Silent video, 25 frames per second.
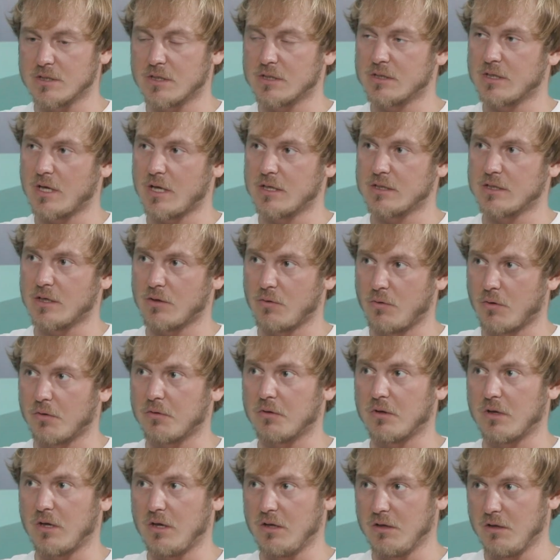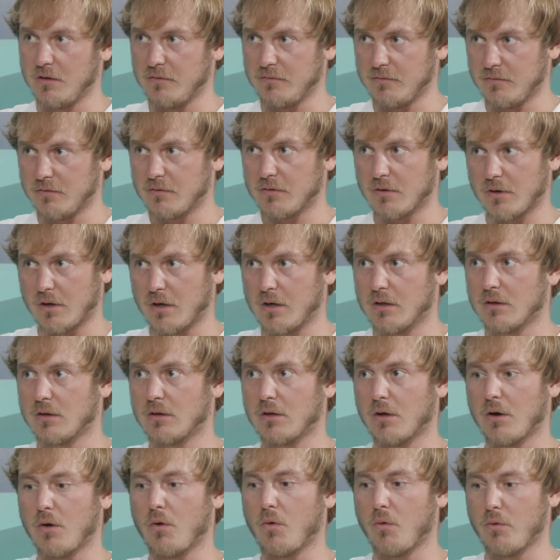Ассоциация горных гидов.
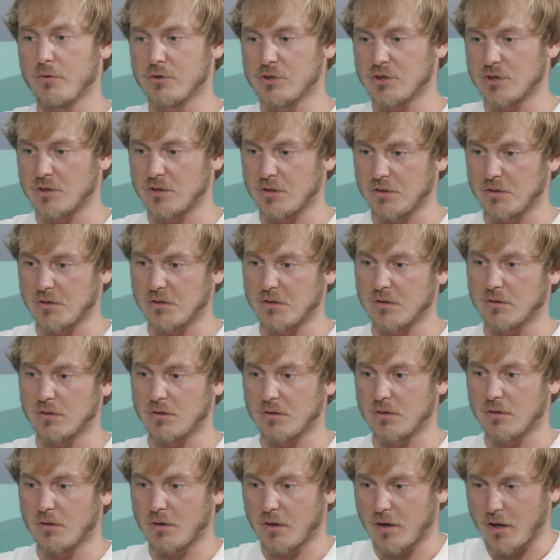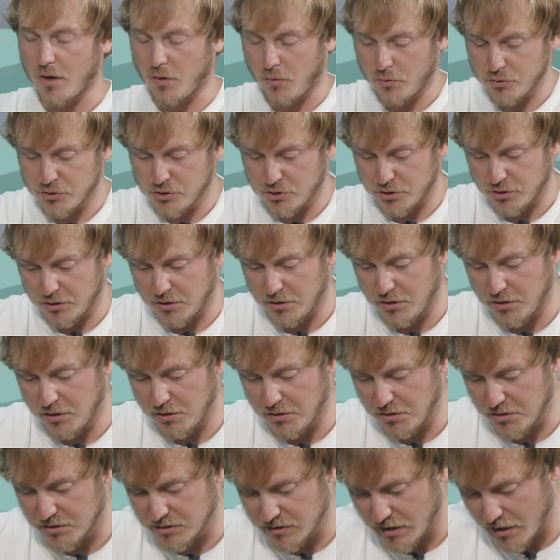Это очень
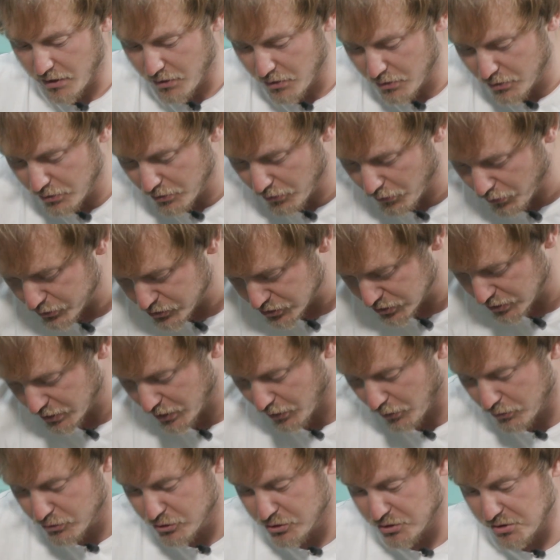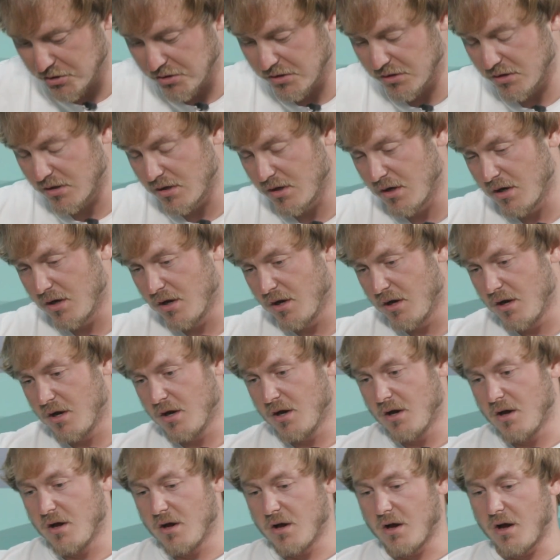хороший, не знаю, очень хороший
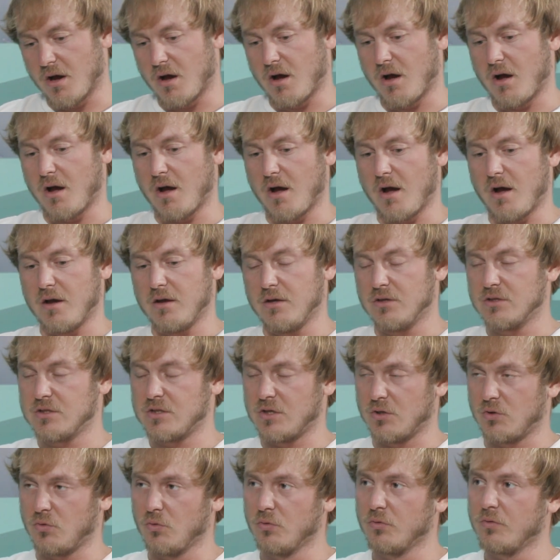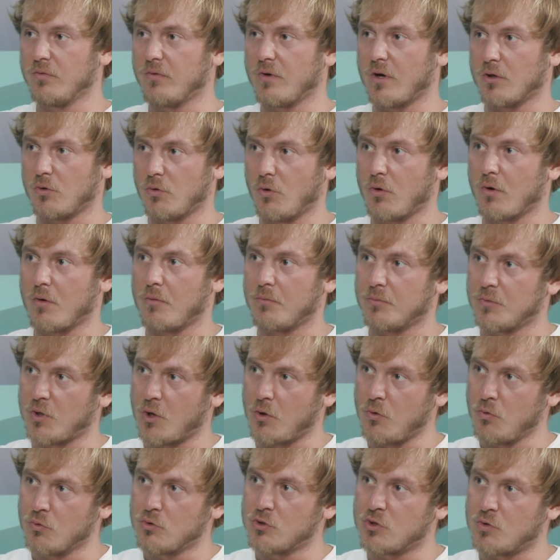а, институт, в котором
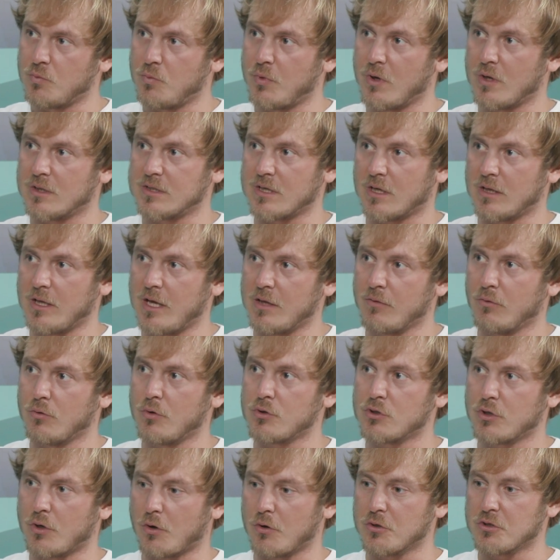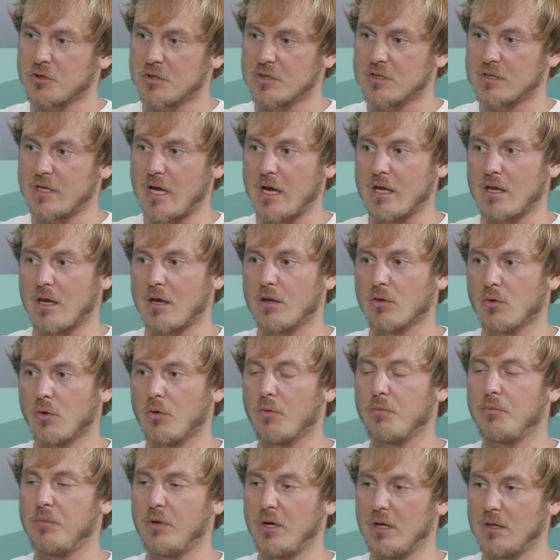дают тебе, закладывают очень хорошие знания.
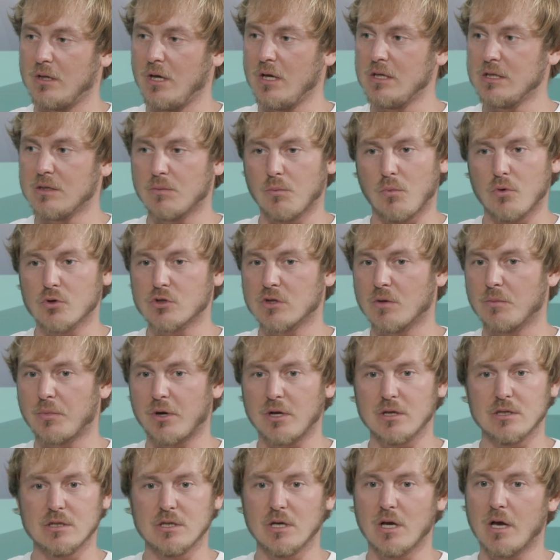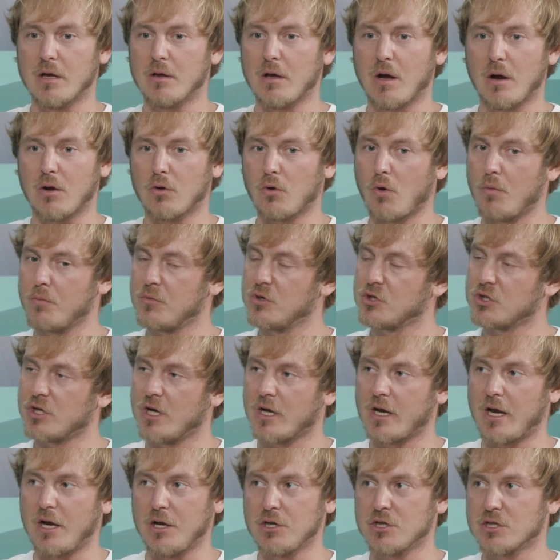Но перед этим можно пройти
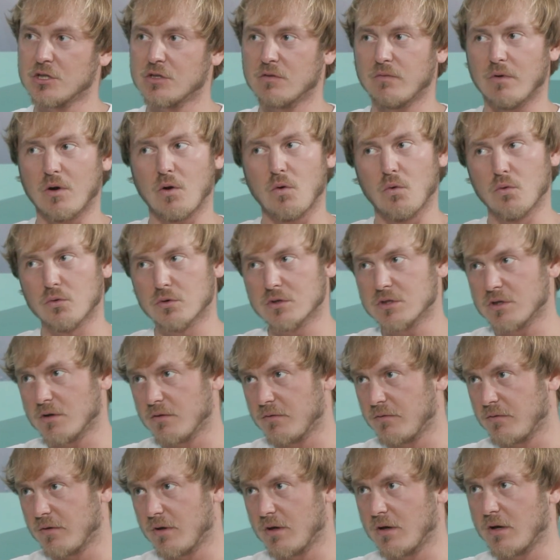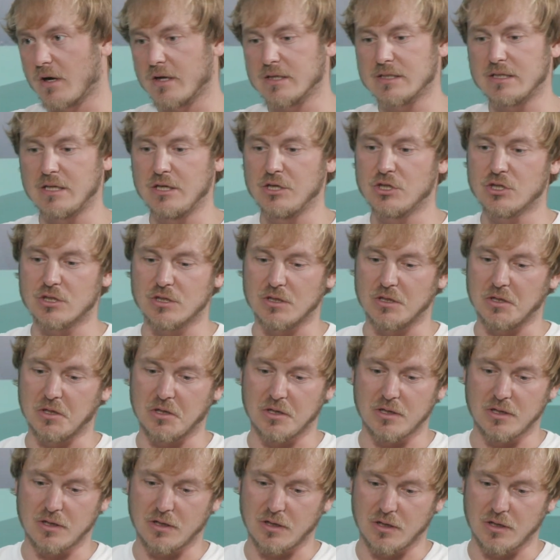огромнейшее количество курсов и различных